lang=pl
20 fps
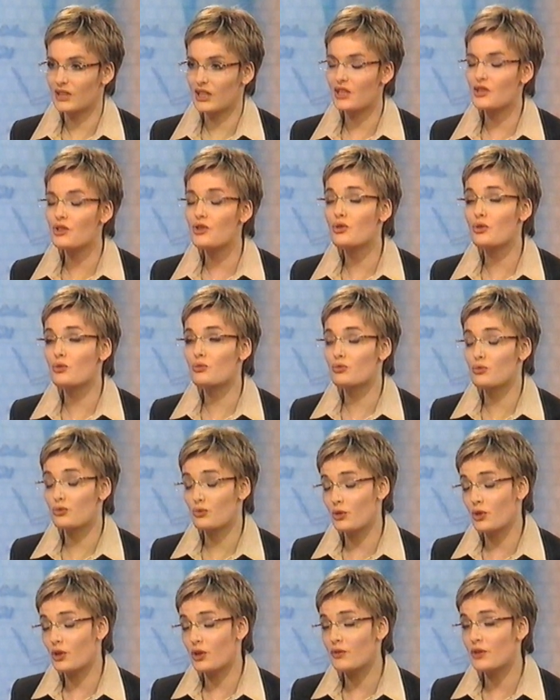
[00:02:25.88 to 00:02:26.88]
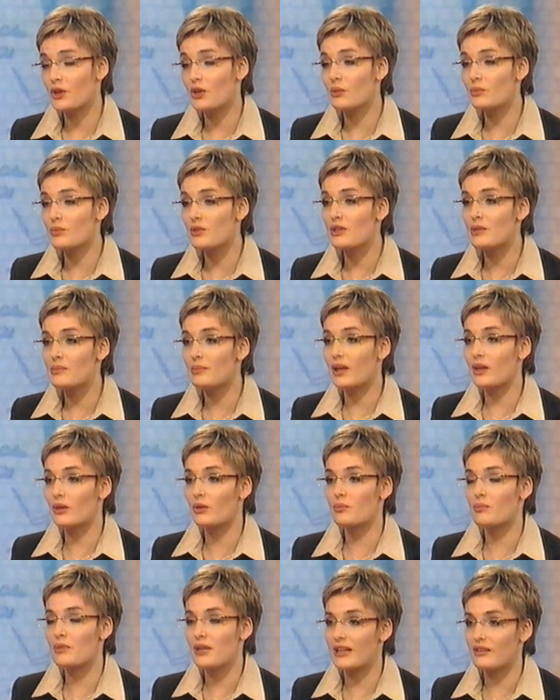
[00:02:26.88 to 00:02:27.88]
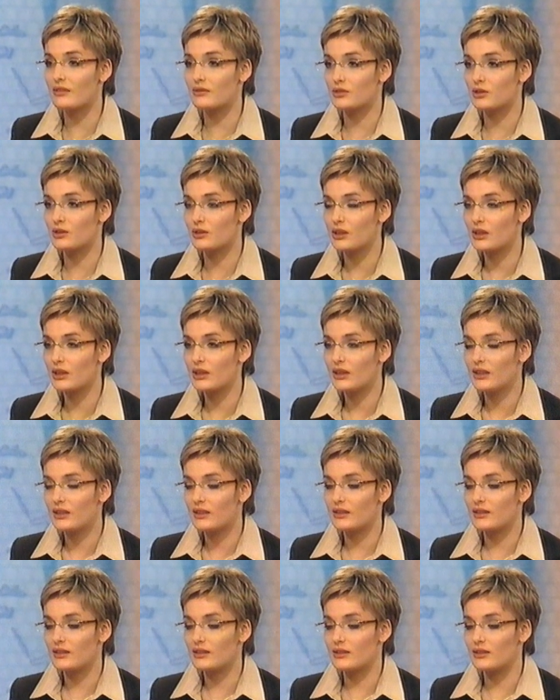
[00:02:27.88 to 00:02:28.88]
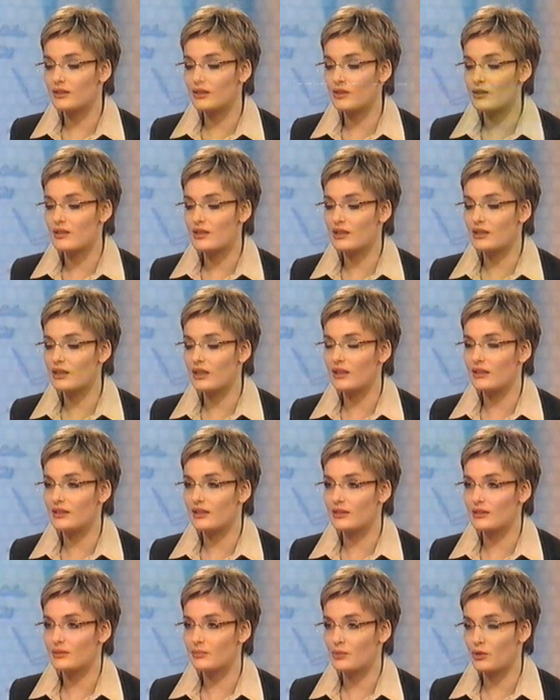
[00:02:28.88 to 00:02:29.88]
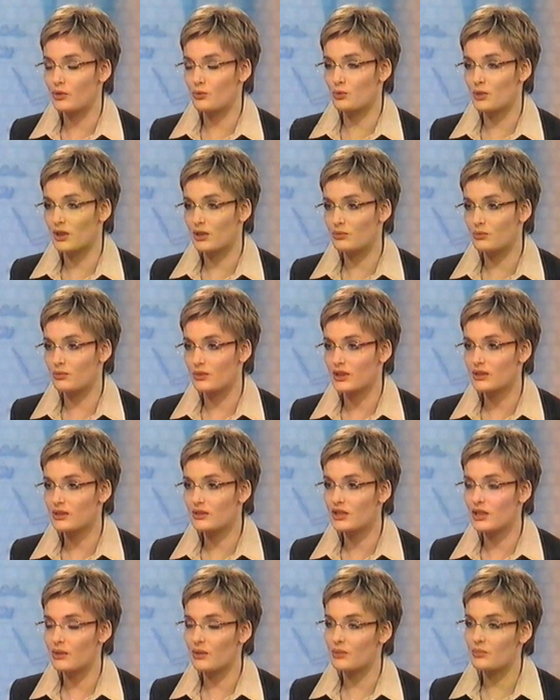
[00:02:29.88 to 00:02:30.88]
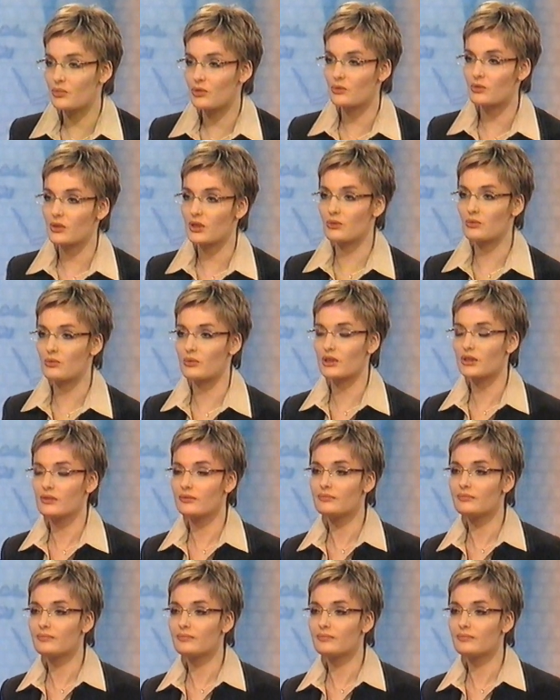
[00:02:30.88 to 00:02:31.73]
Ale czy członkowie komisji mają prawo y, oceniania prokuratury, działań prokuratury?